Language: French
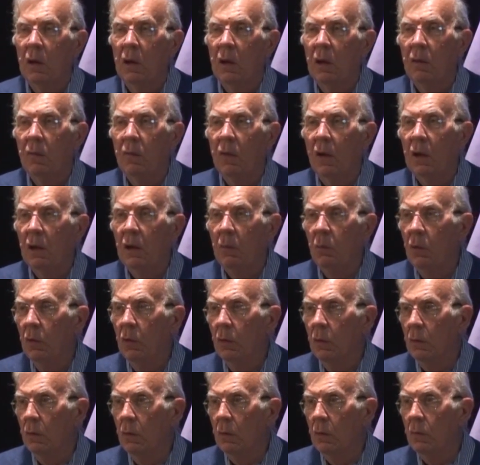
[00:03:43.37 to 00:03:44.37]
Il valait
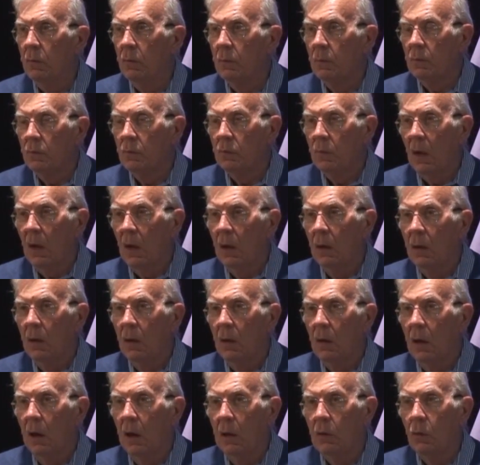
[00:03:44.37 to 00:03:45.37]
mieux
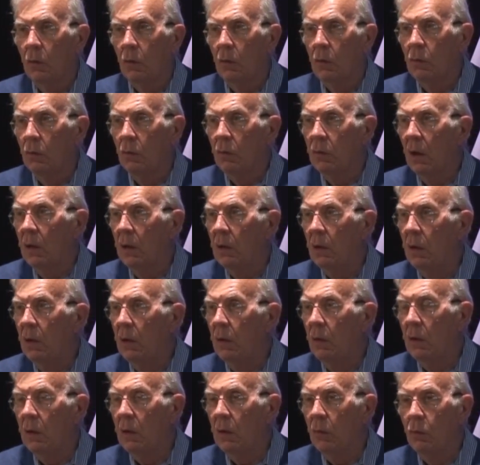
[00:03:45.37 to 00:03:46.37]
être
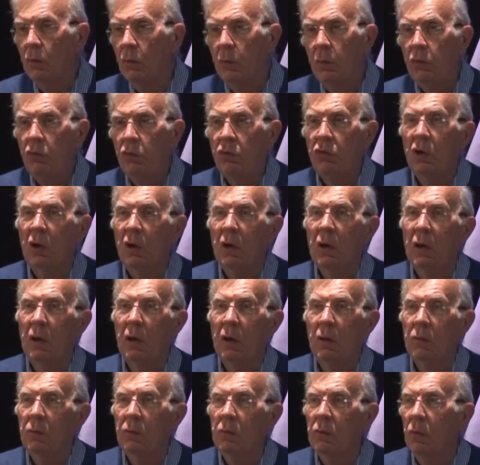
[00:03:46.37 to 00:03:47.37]
condamné au bûcher
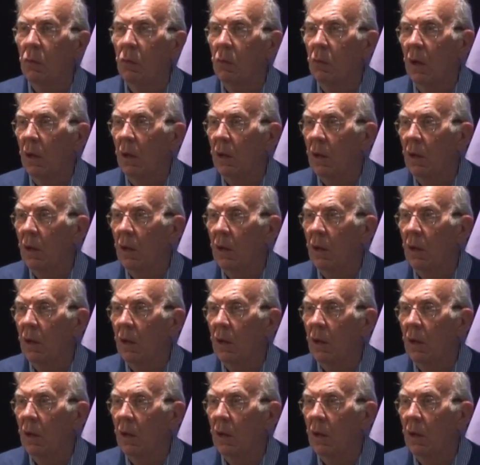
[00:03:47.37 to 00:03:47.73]
ou à